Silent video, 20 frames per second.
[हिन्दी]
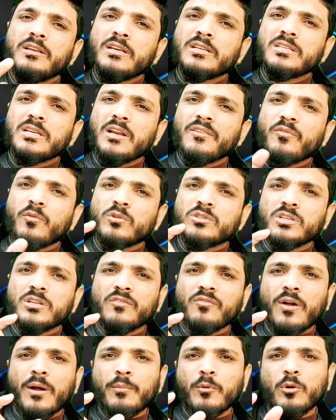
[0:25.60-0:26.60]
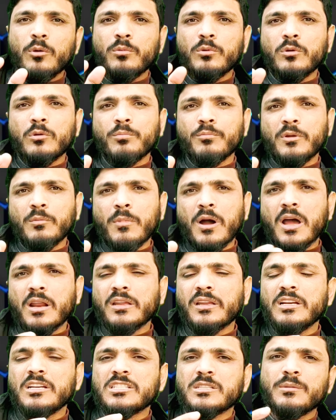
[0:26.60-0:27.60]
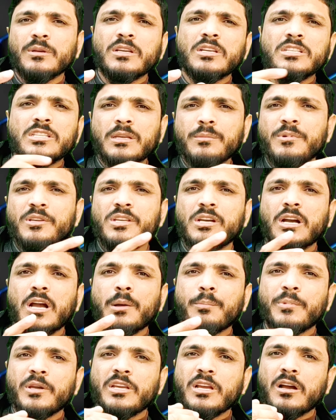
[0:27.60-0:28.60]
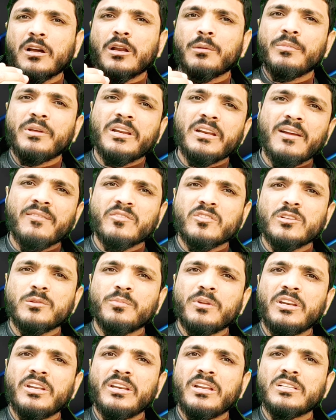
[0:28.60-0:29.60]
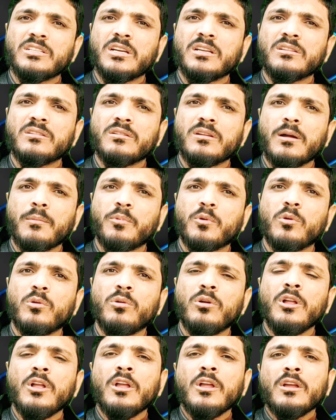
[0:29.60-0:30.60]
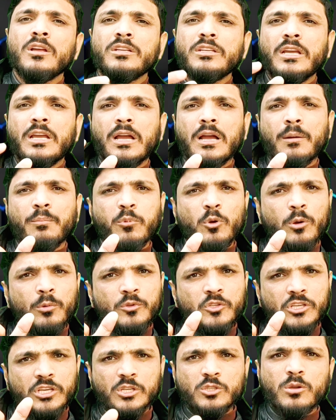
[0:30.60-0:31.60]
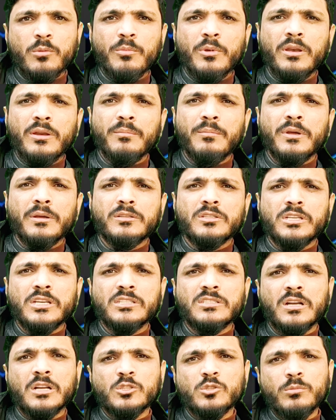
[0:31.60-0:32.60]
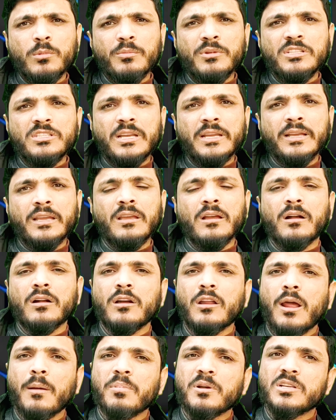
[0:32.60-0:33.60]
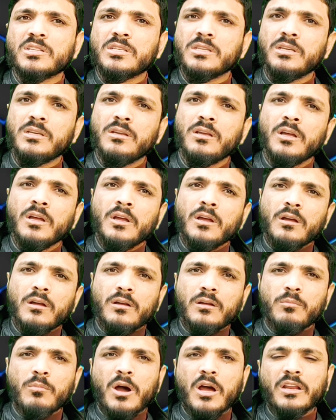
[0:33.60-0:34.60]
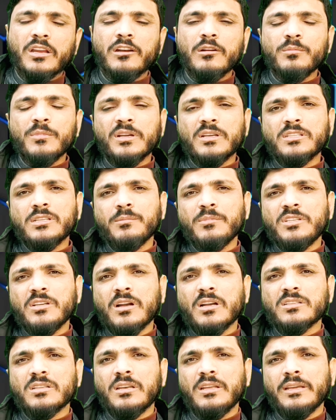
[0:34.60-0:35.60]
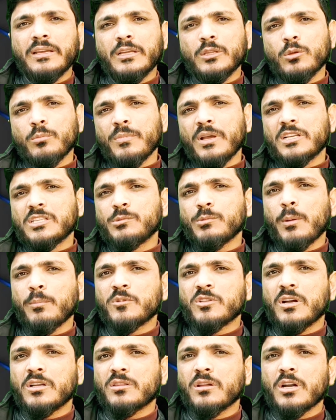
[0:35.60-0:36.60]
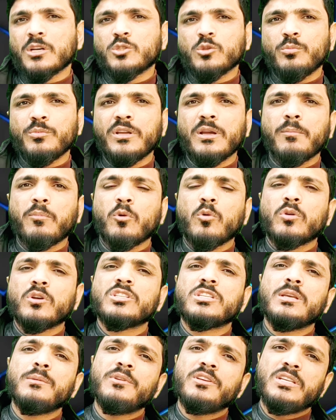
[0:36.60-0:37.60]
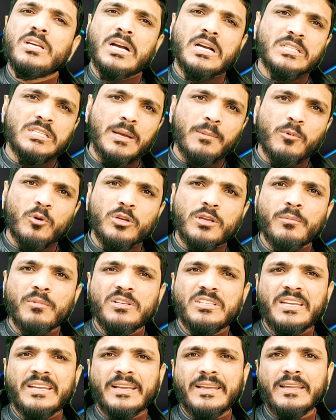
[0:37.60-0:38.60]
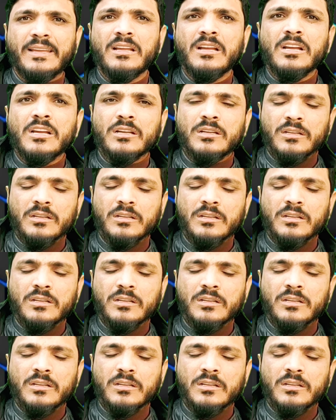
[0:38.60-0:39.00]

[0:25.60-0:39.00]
ये सिर्फ और सिर्फ आपको मार्केट से किसी भी जगह पर या अगर मेरे रेफरेंस पर लेना चाहते हैं आपको ये आपको छः सौ में छः सात सौ में मिल जाएंगे अगर आप किसी मार्केट में किसी भी जगह से लेंगे करेंगे तो मैक्सिमम सात आठ सौ में आपको किसी भी जगह से आपको ये मिल जाएंगे